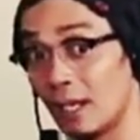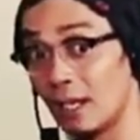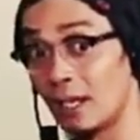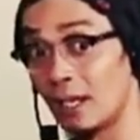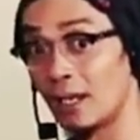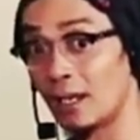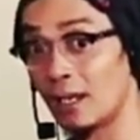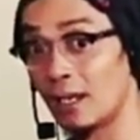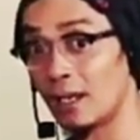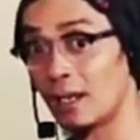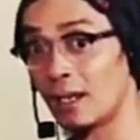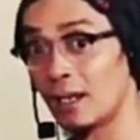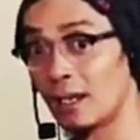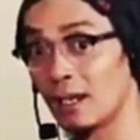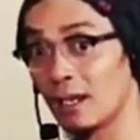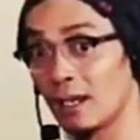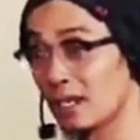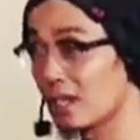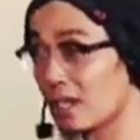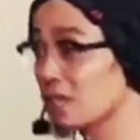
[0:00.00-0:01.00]
ya
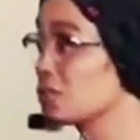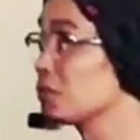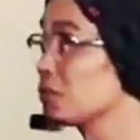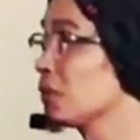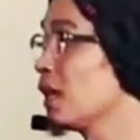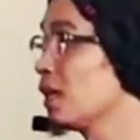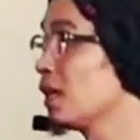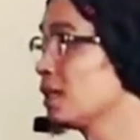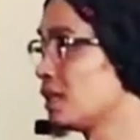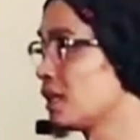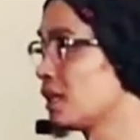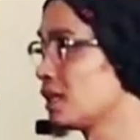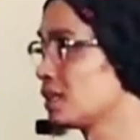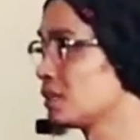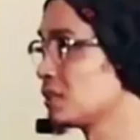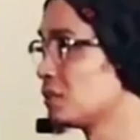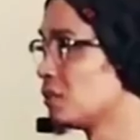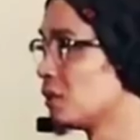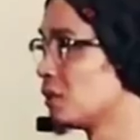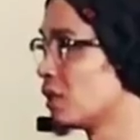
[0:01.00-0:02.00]
kan harus belajar
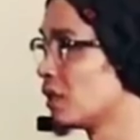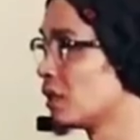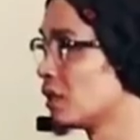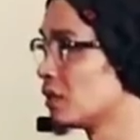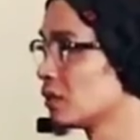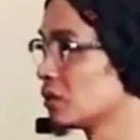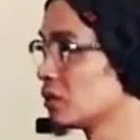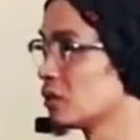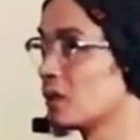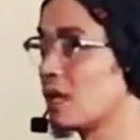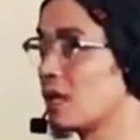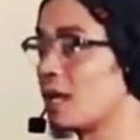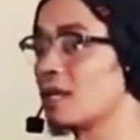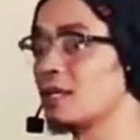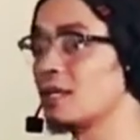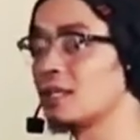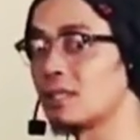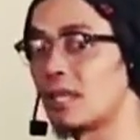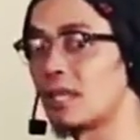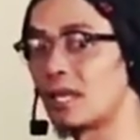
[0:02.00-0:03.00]
semua tuntunan
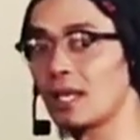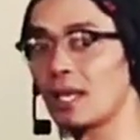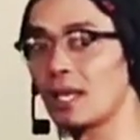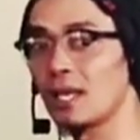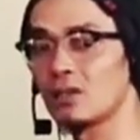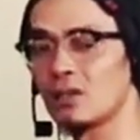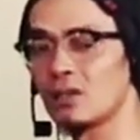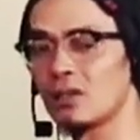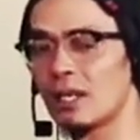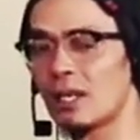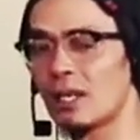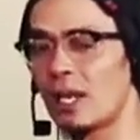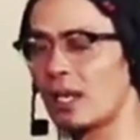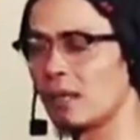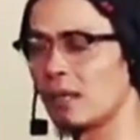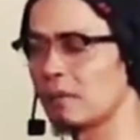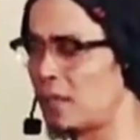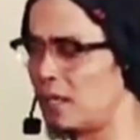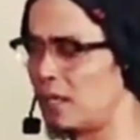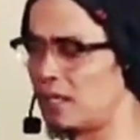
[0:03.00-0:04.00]
kan dicarikan ku
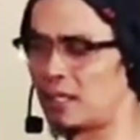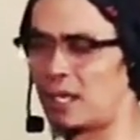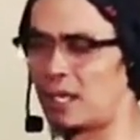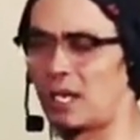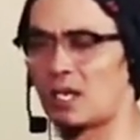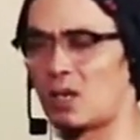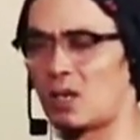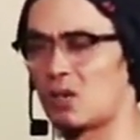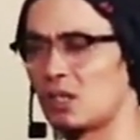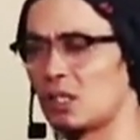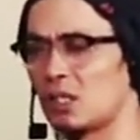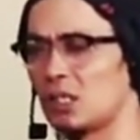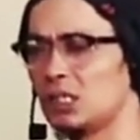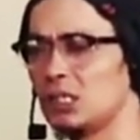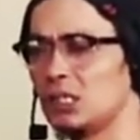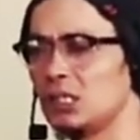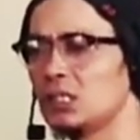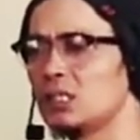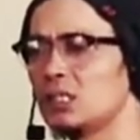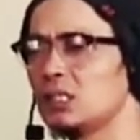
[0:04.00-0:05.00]
DKM aliran naon
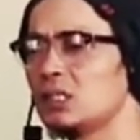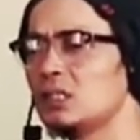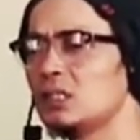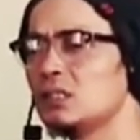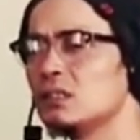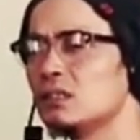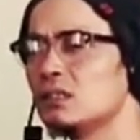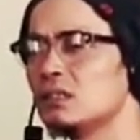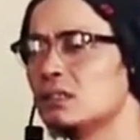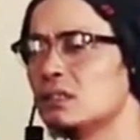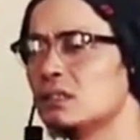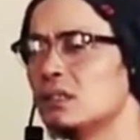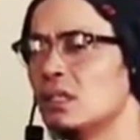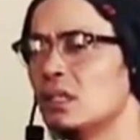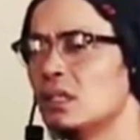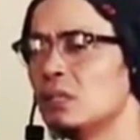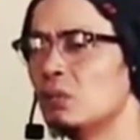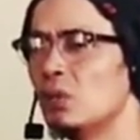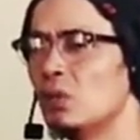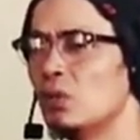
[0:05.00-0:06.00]
deui
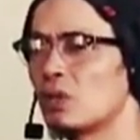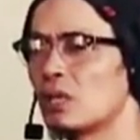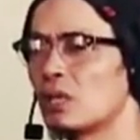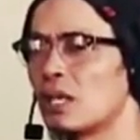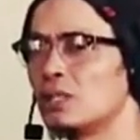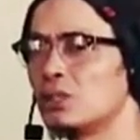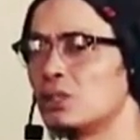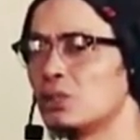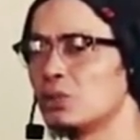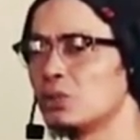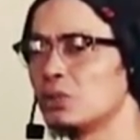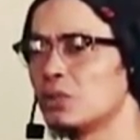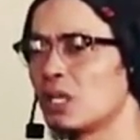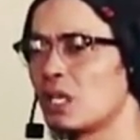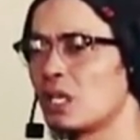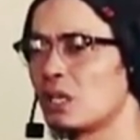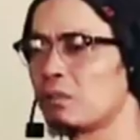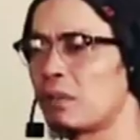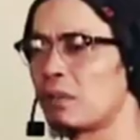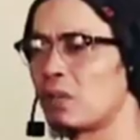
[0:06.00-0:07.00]
buk rancung
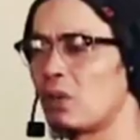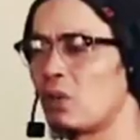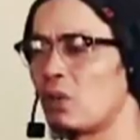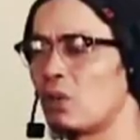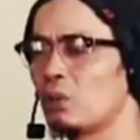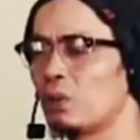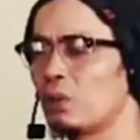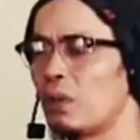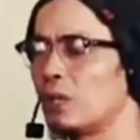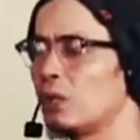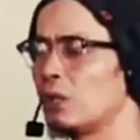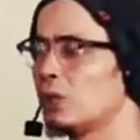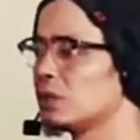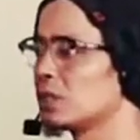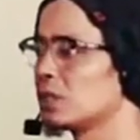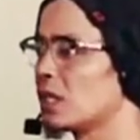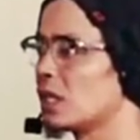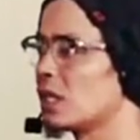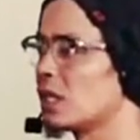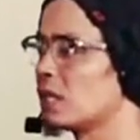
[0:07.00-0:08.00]
jaket payung
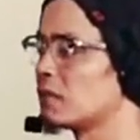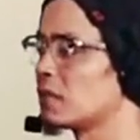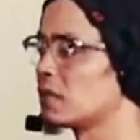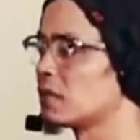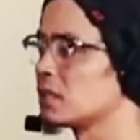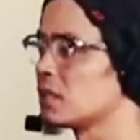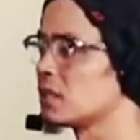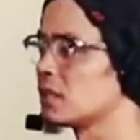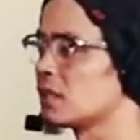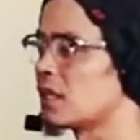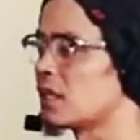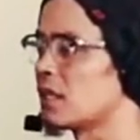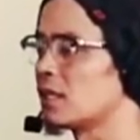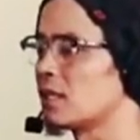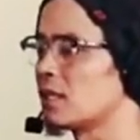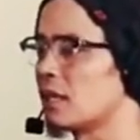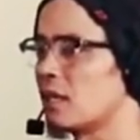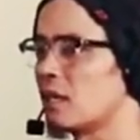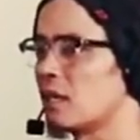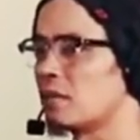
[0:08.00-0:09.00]
celana merecet
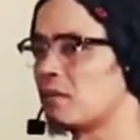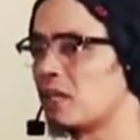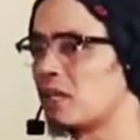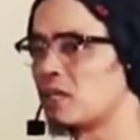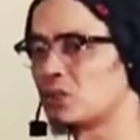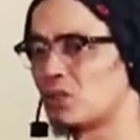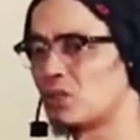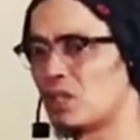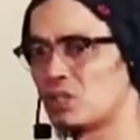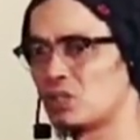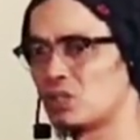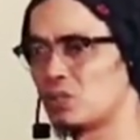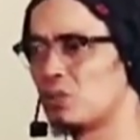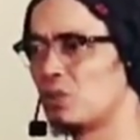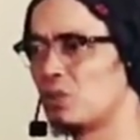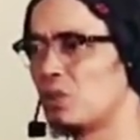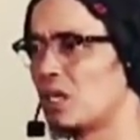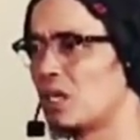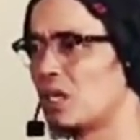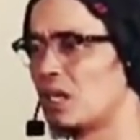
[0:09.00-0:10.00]
rantai ngambai sholat
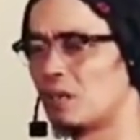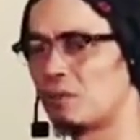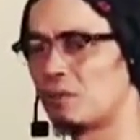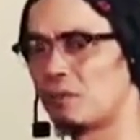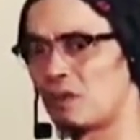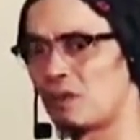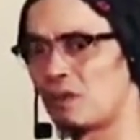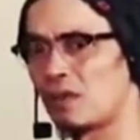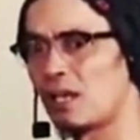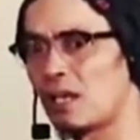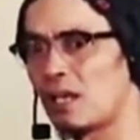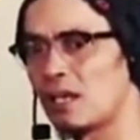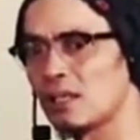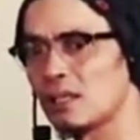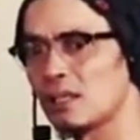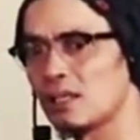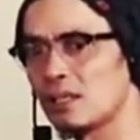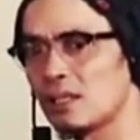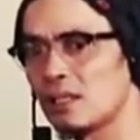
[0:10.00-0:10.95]
subuh na genep rokaat